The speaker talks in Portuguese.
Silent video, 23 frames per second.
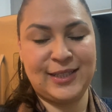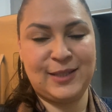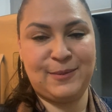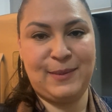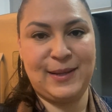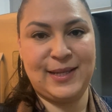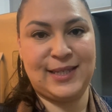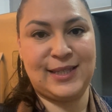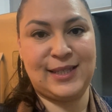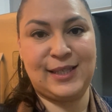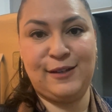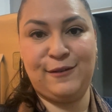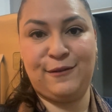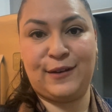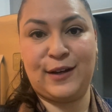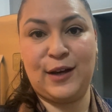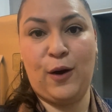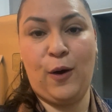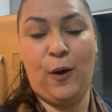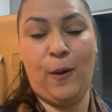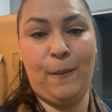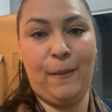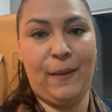específica,
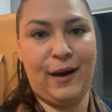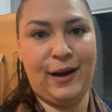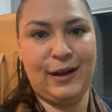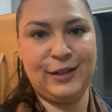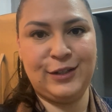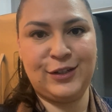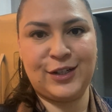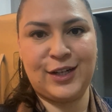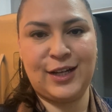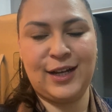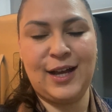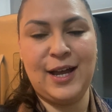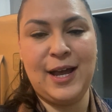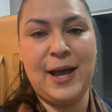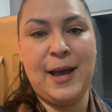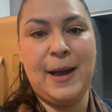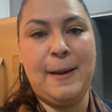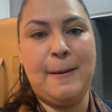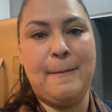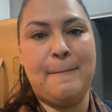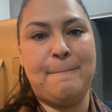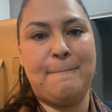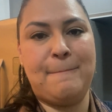romântica,
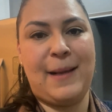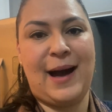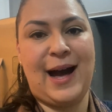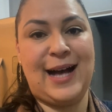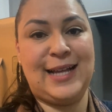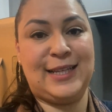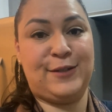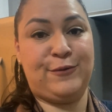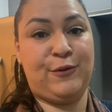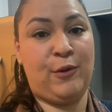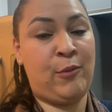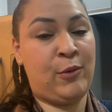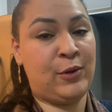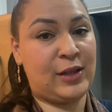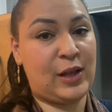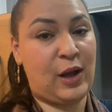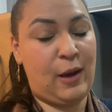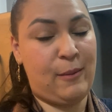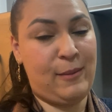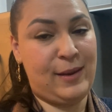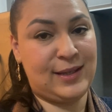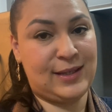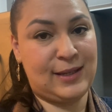mas vou montar
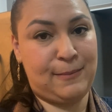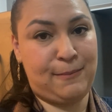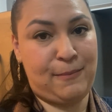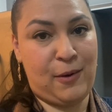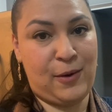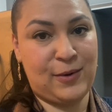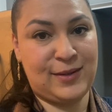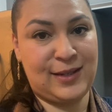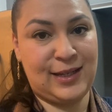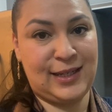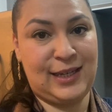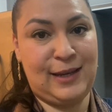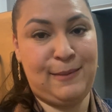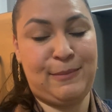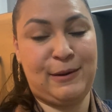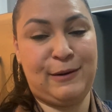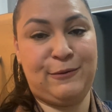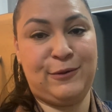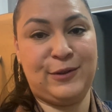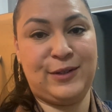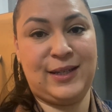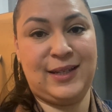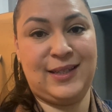uma mesa posta aqui
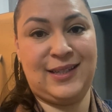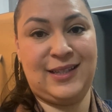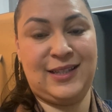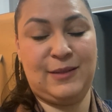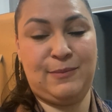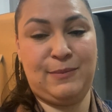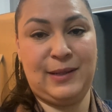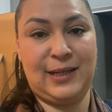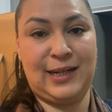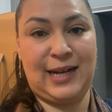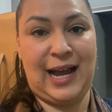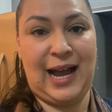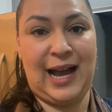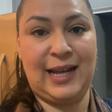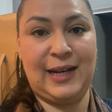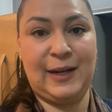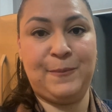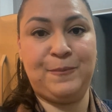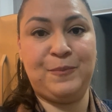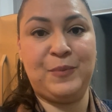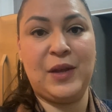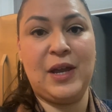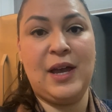para vocês se
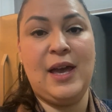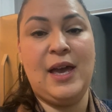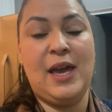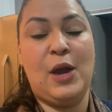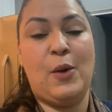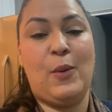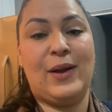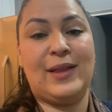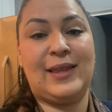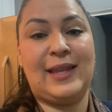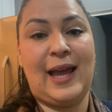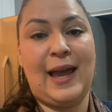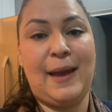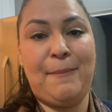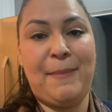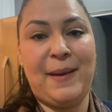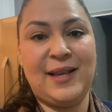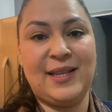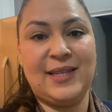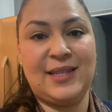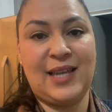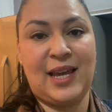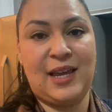inspirarem. Eu até
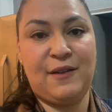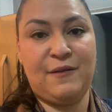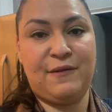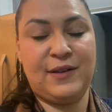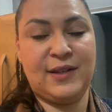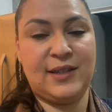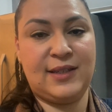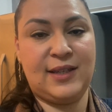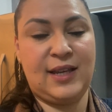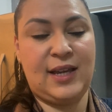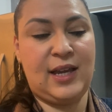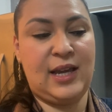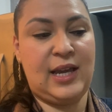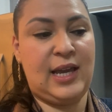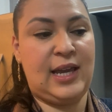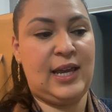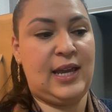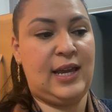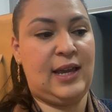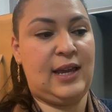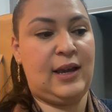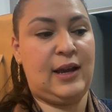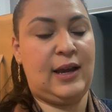pensei em
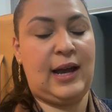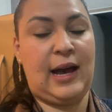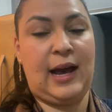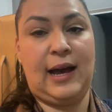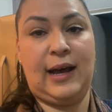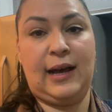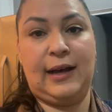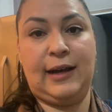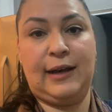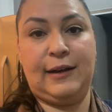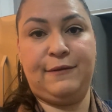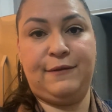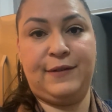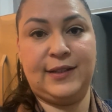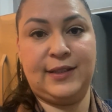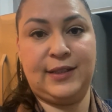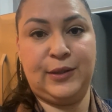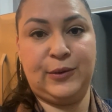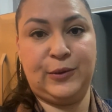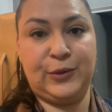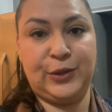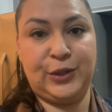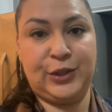fazer, a
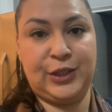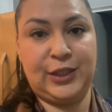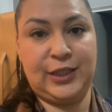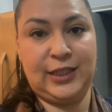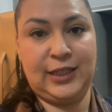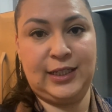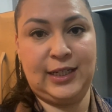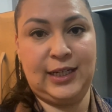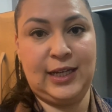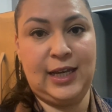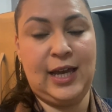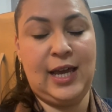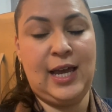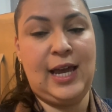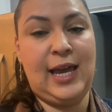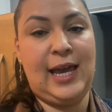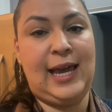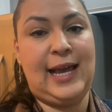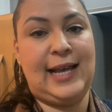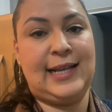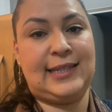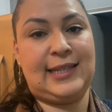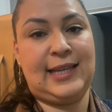fazer hoje
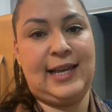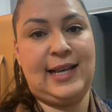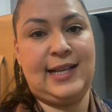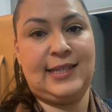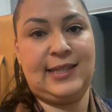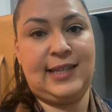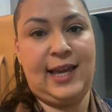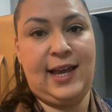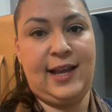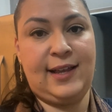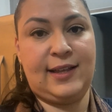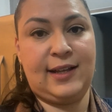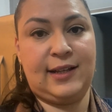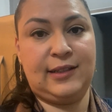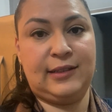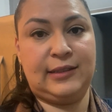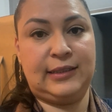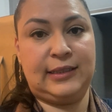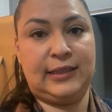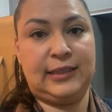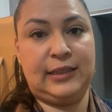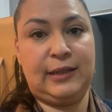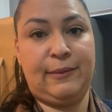essa receita
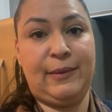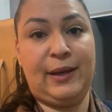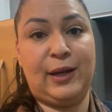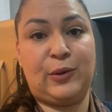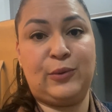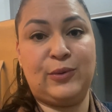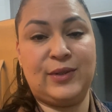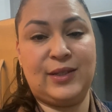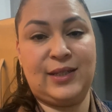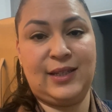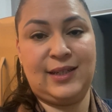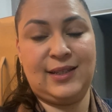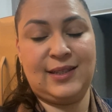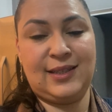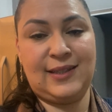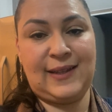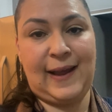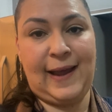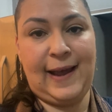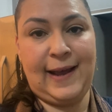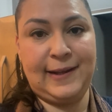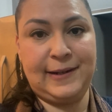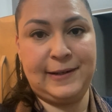na, na minha cozinha
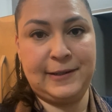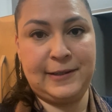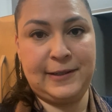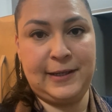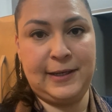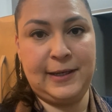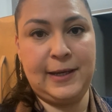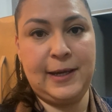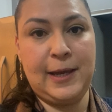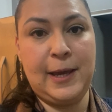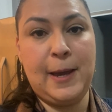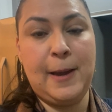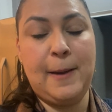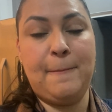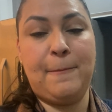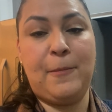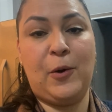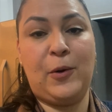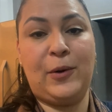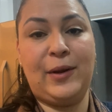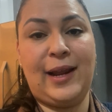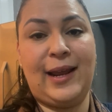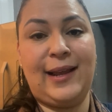externa aqui,
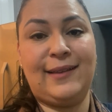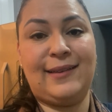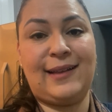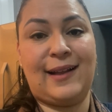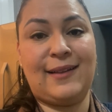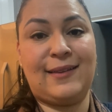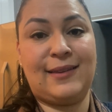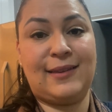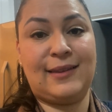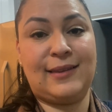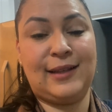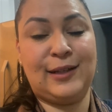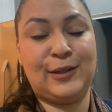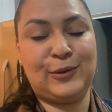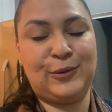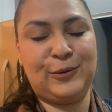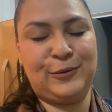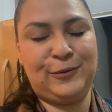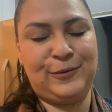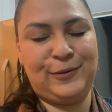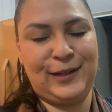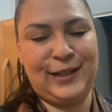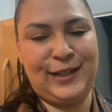porém tá
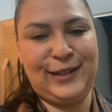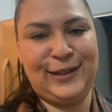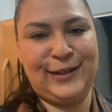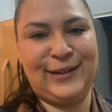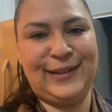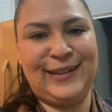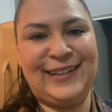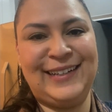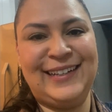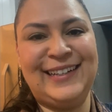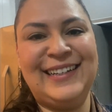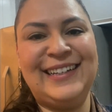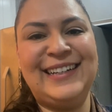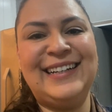tanto frio,